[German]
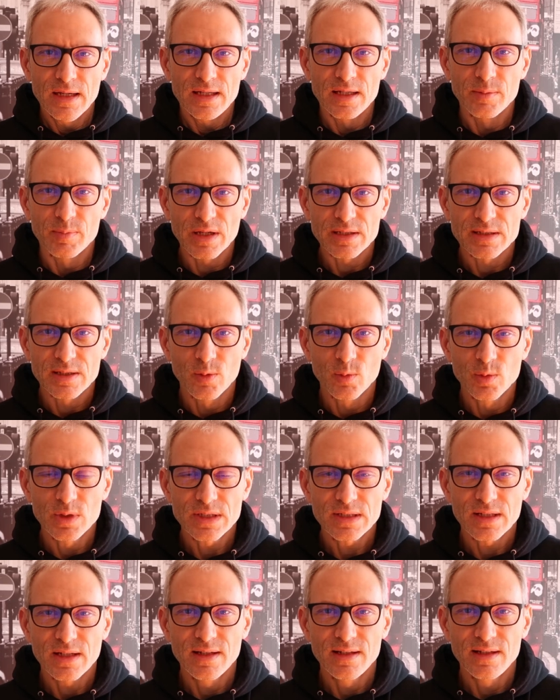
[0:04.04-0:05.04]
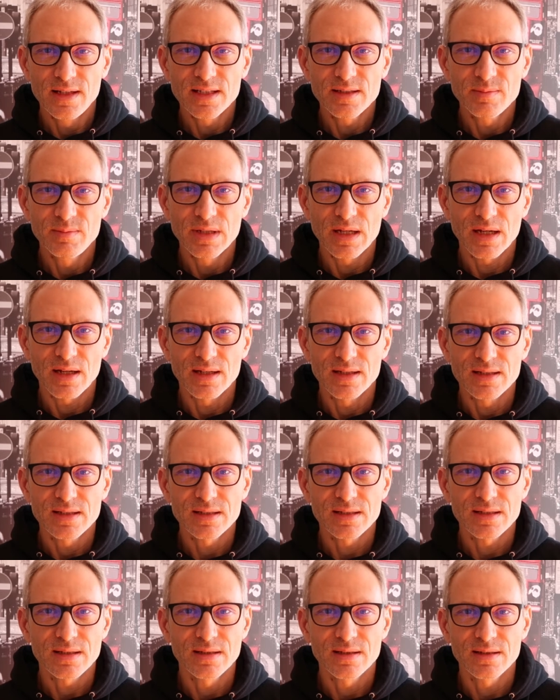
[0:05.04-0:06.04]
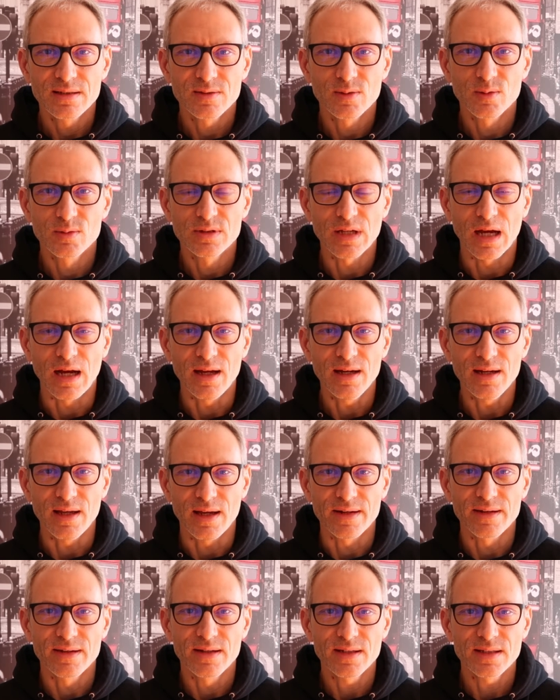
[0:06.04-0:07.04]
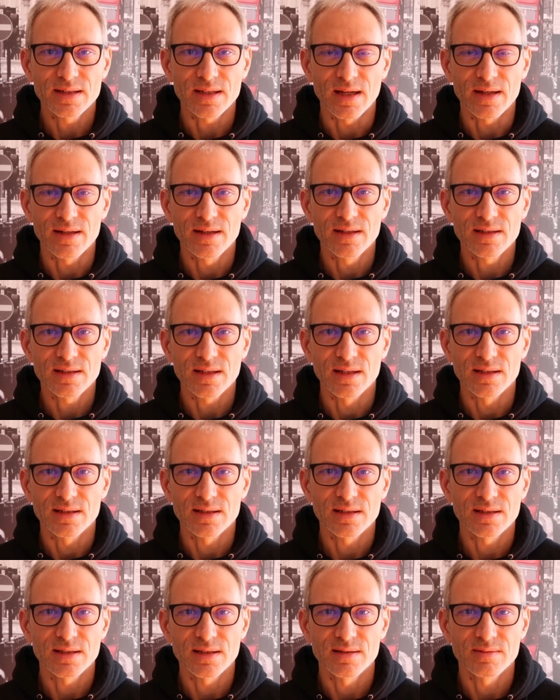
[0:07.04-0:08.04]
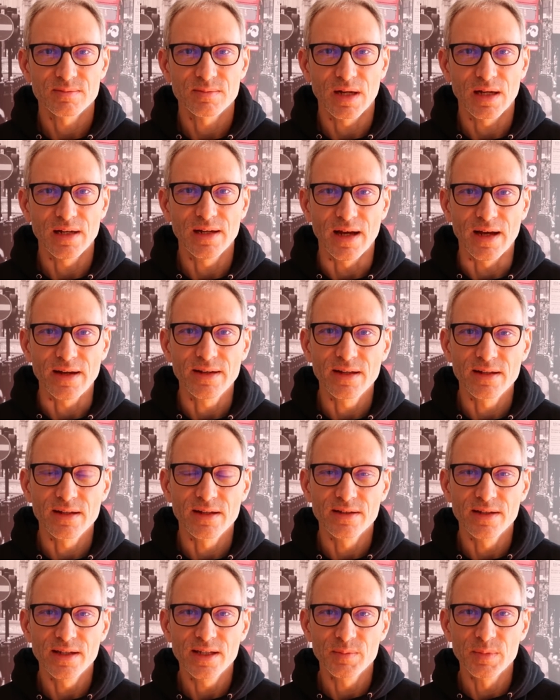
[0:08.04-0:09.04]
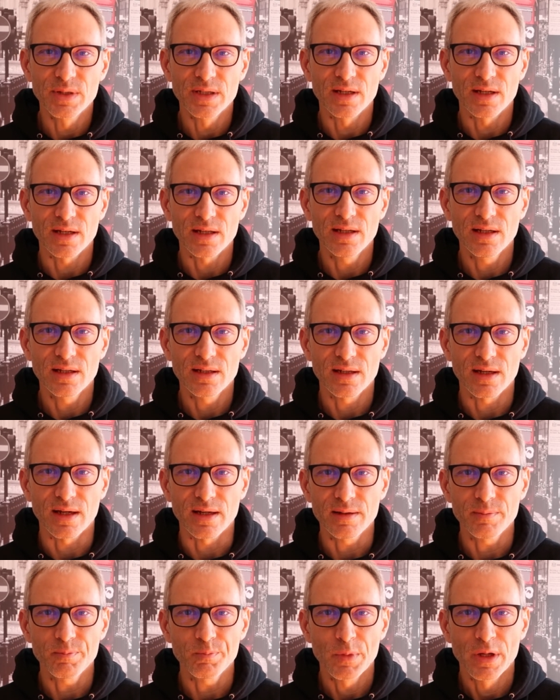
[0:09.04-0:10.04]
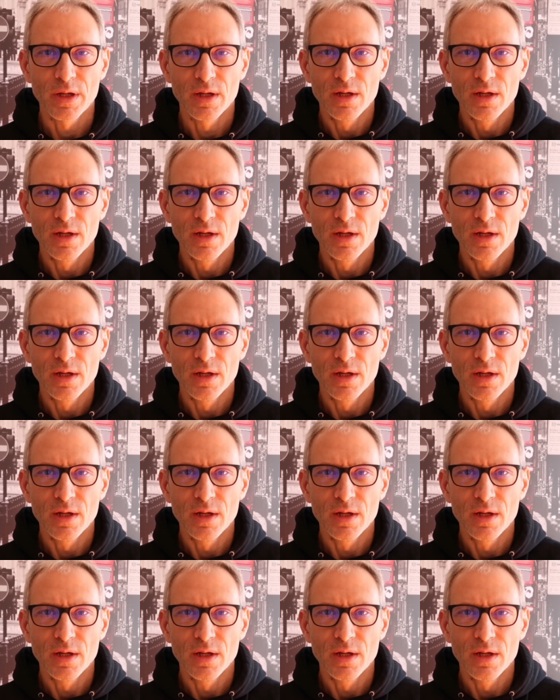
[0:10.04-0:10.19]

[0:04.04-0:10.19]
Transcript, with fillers: Die Passionszeit in diesem Jahr ist total anders, anders als alle anderen, an die ich mich erinnern kann.